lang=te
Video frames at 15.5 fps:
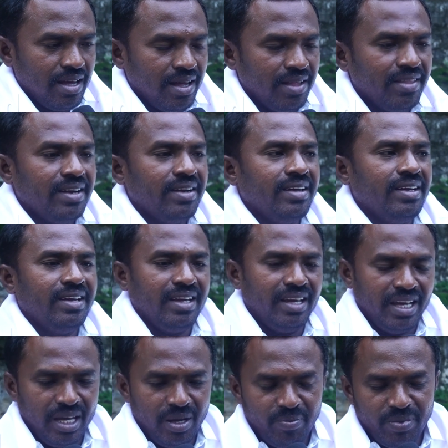అదే అండి
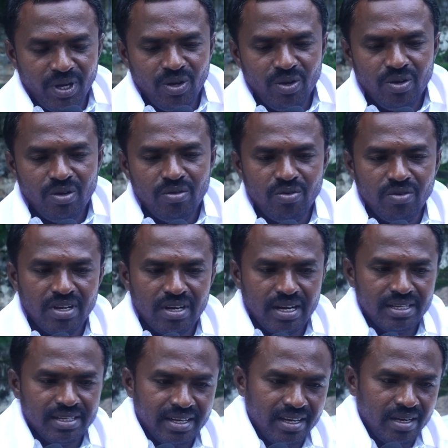ఏపీలో ఉన్న
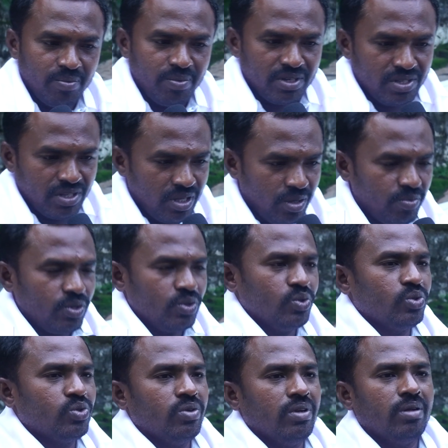రాజకీయాల పరిస్థితులు ఇప్పుడు
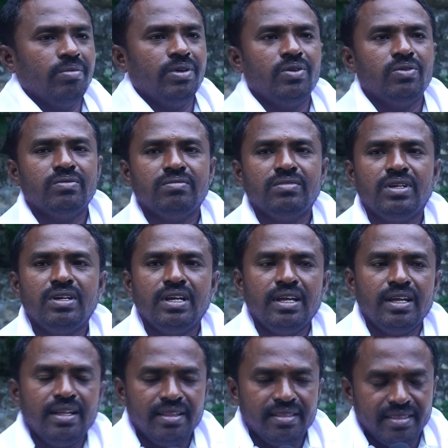చూస్తున్నారు మీరు
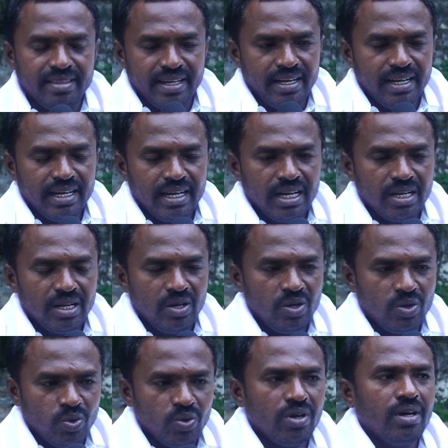తెలంగాణలో
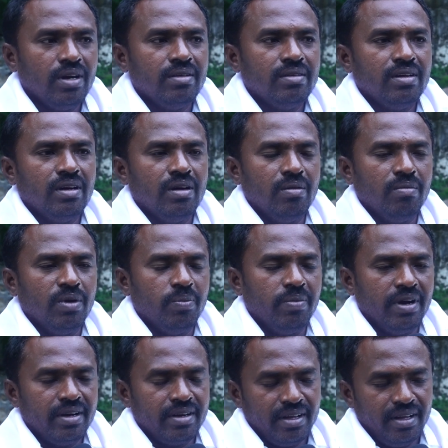కూడా మా
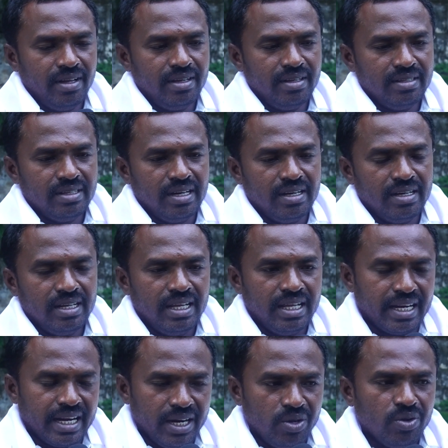పార్టీ
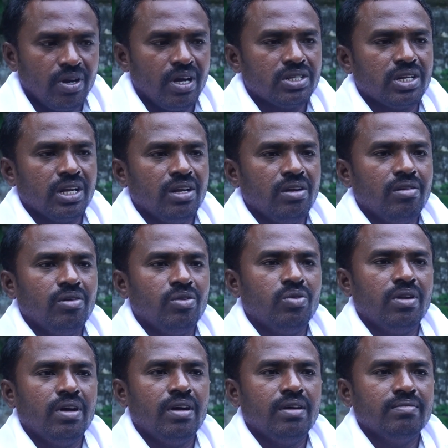రెండు రాష్ట్రాలలో
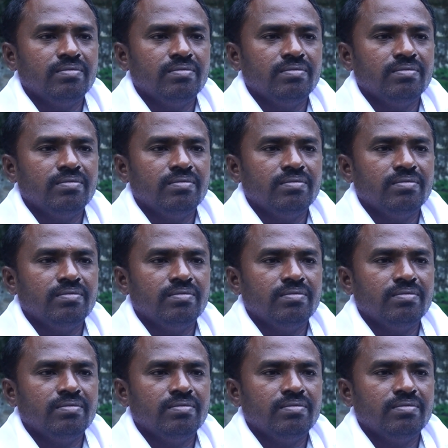కూడా